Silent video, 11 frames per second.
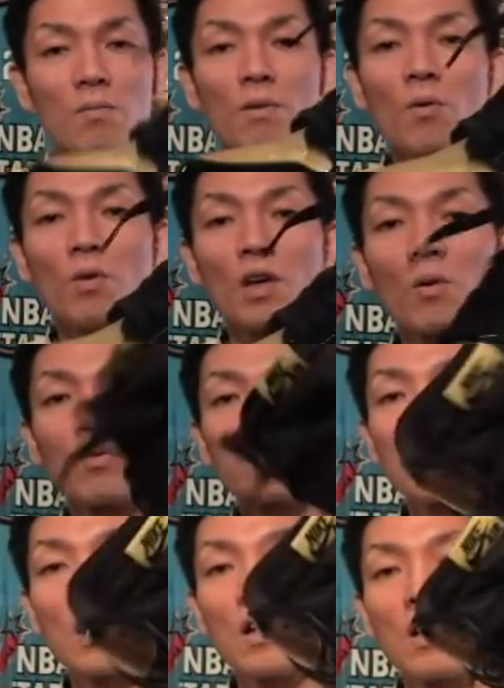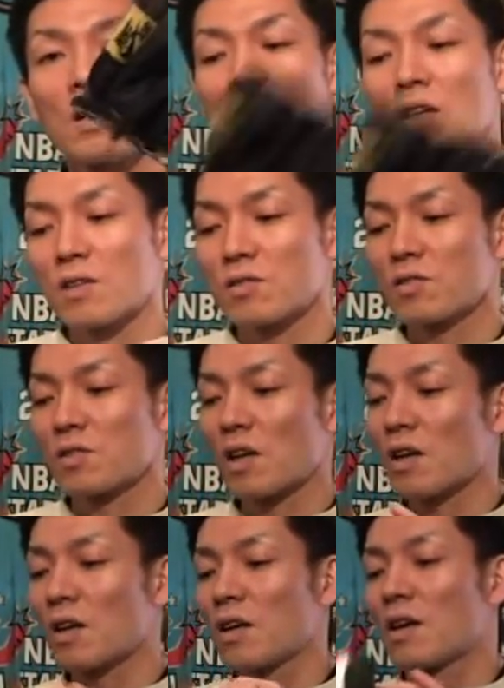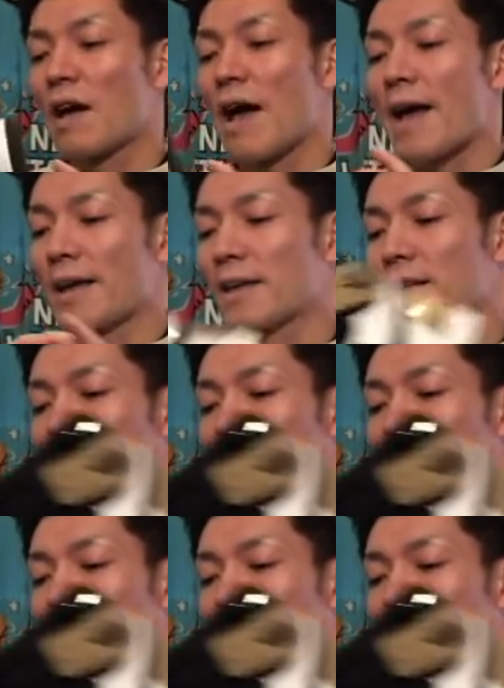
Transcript: まあ、俺結構好きなやつですね。はい。